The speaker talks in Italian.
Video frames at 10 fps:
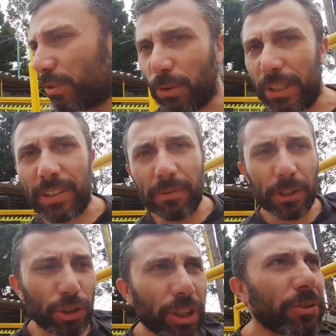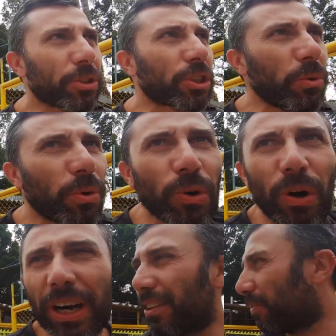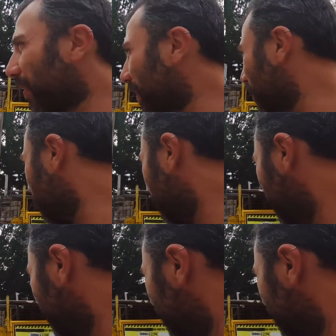questo cosa sta friggendo? c'è un odore di fritto